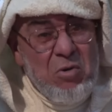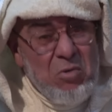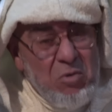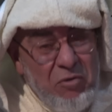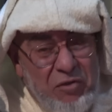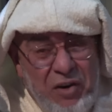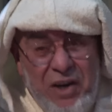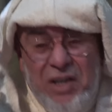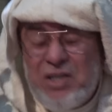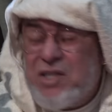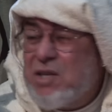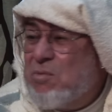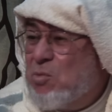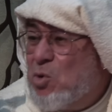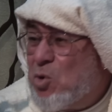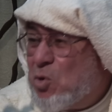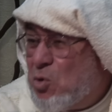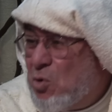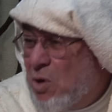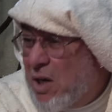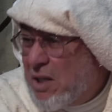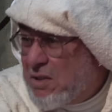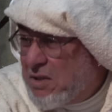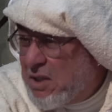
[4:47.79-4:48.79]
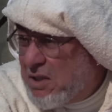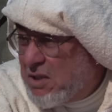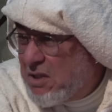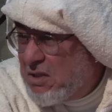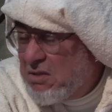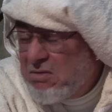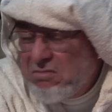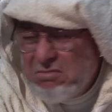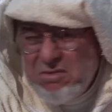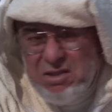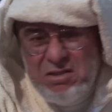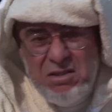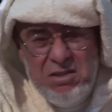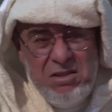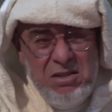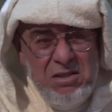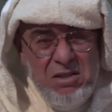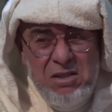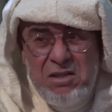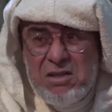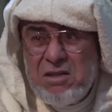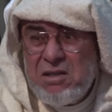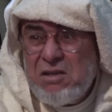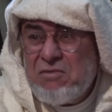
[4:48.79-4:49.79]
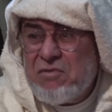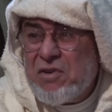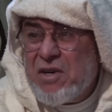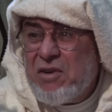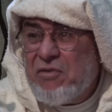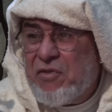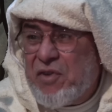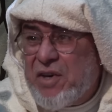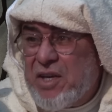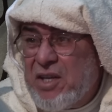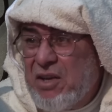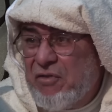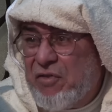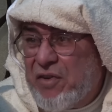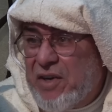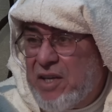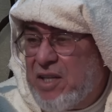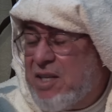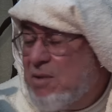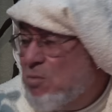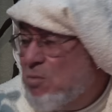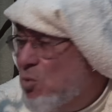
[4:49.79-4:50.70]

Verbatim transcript: وفقدي مروءتك آه. فقدي